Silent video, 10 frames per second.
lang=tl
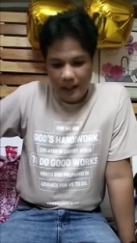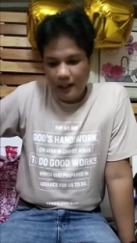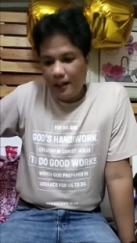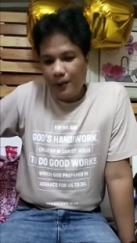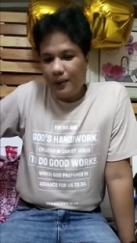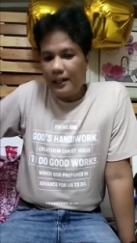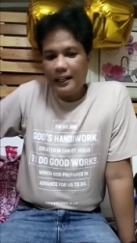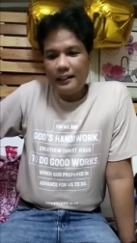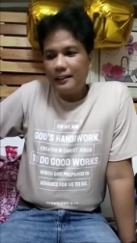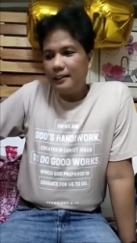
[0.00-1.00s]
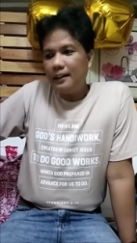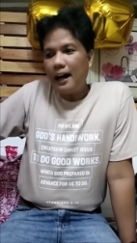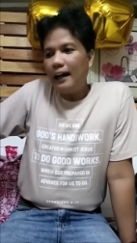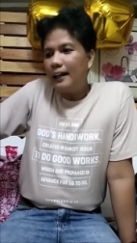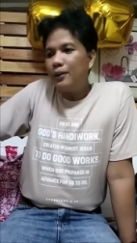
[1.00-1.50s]
walang
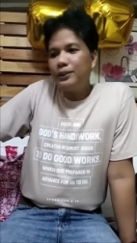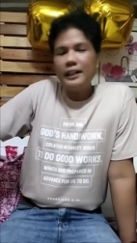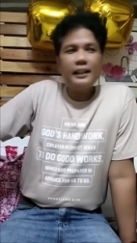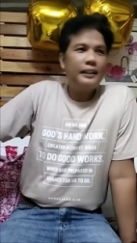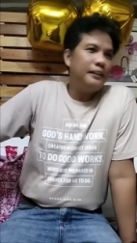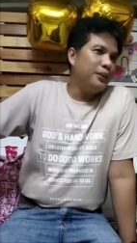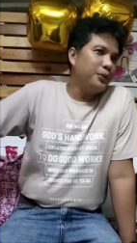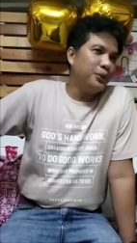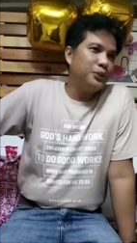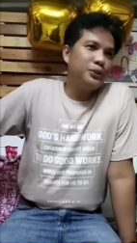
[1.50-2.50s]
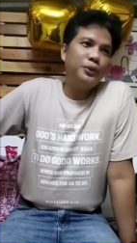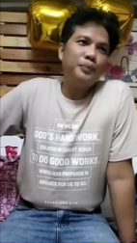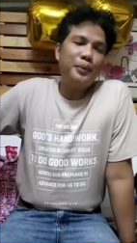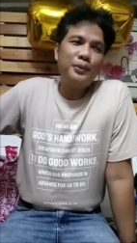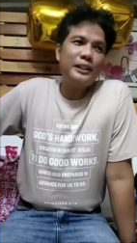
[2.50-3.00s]
araw na hindi ko gustong
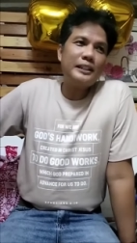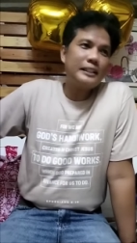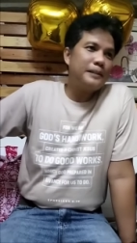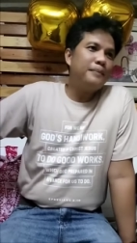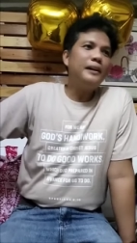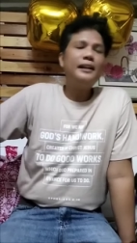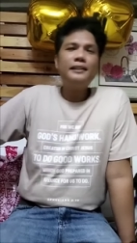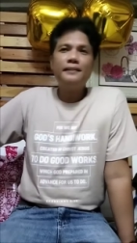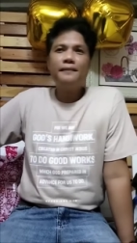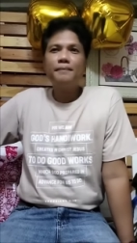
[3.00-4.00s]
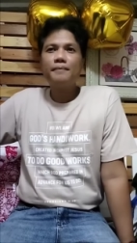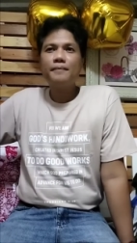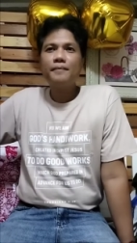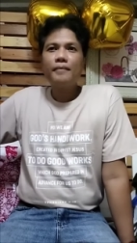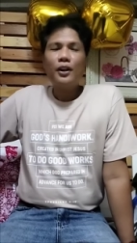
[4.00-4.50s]
pumunta sa simbahan.
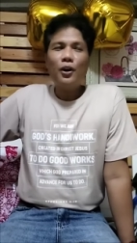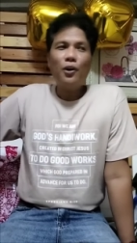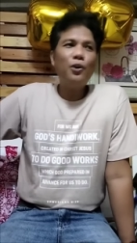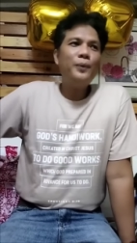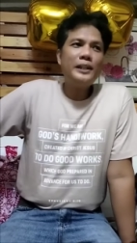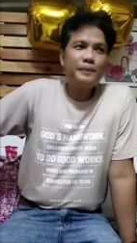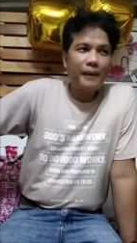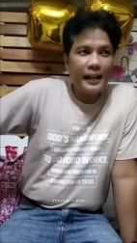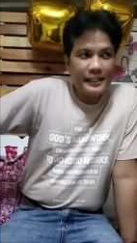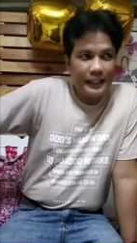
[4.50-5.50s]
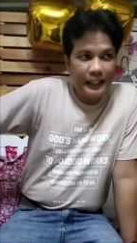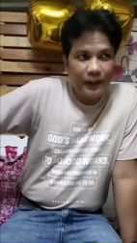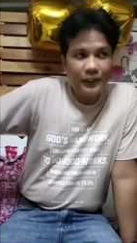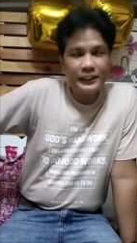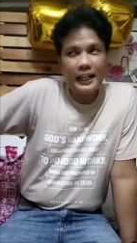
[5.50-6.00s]
Always present
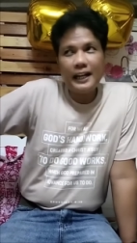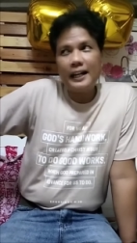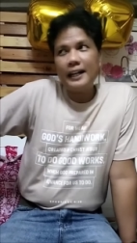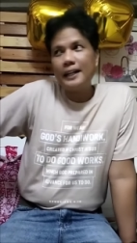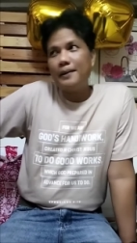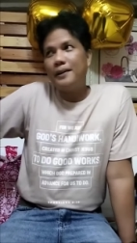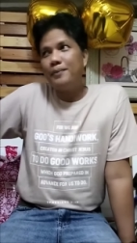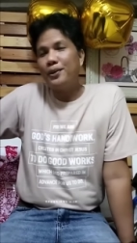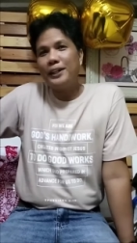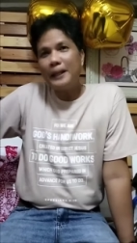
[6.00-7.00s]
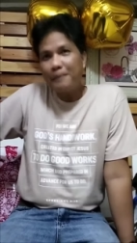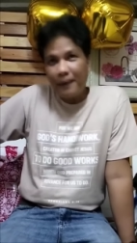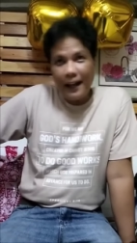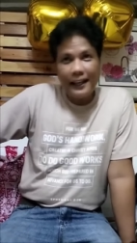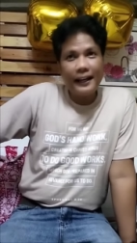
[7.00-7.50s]
ako sa morning
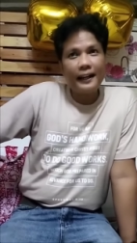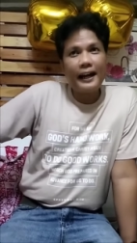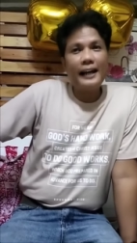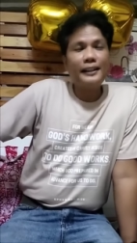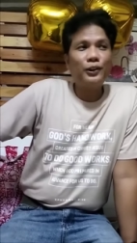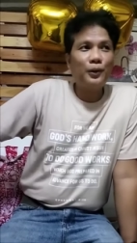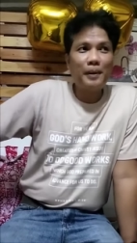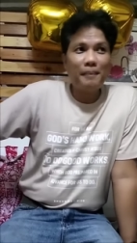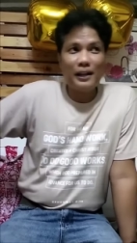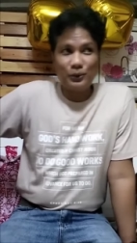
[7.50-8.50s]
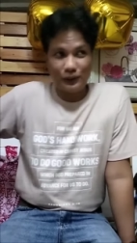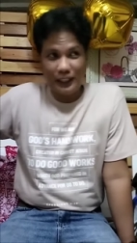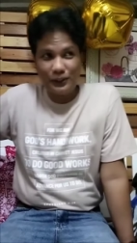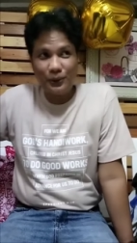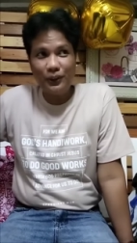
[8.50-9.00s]
prayer. Kahit ako may pasok sa
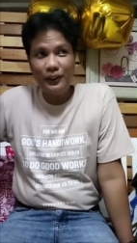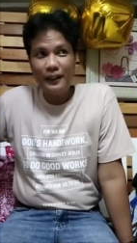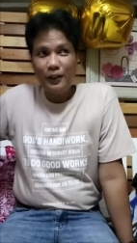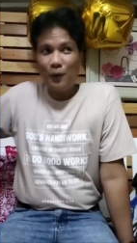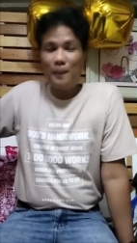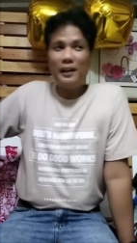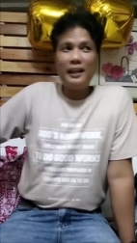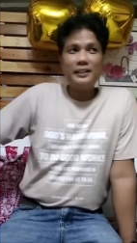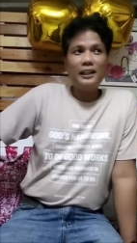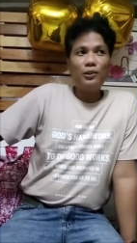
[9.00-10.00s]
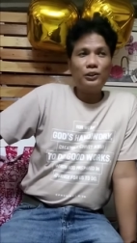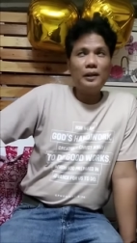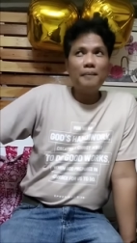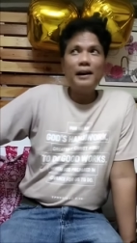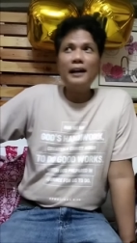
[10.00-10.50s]
school, gumigising ako ng
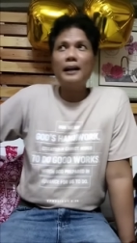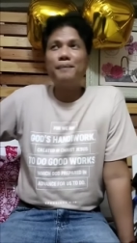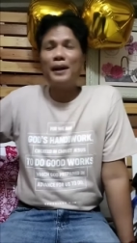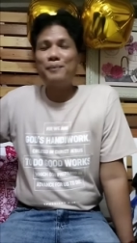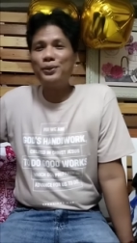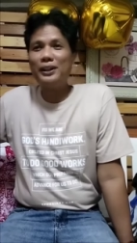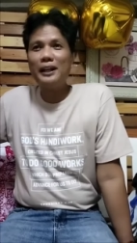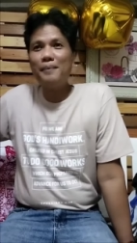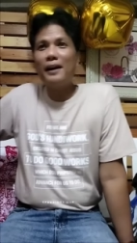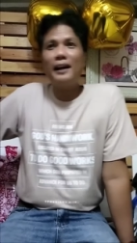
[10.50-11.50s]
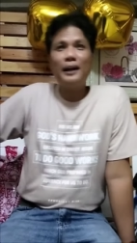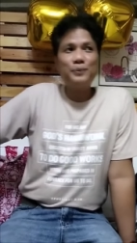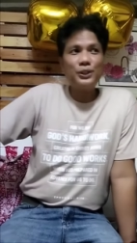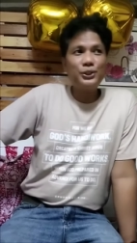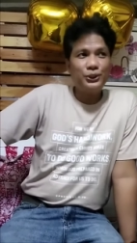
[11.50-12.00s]
maagap, napunta ng maagap
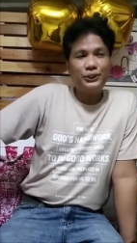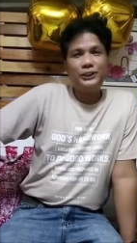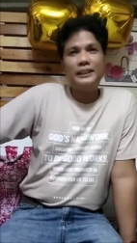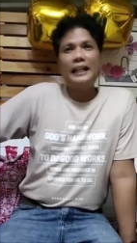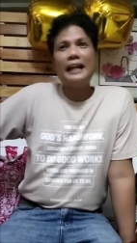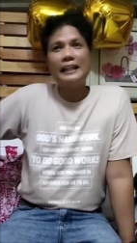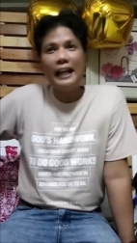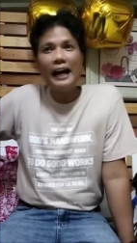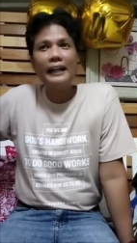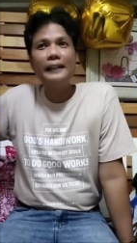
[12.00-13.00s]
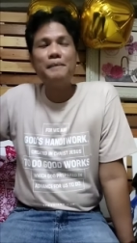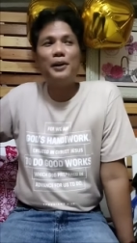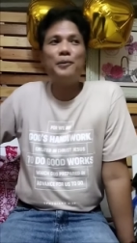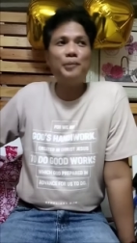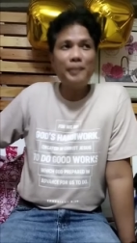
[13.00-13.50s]
sa church, nananalangin
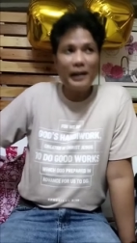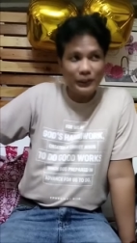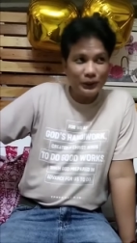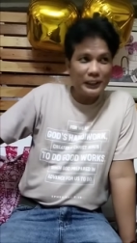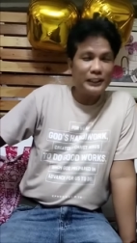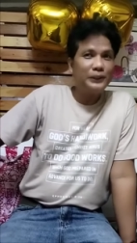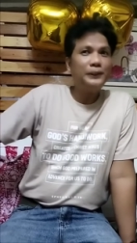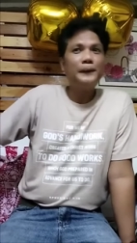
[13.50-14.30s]
bago pumasok sa school.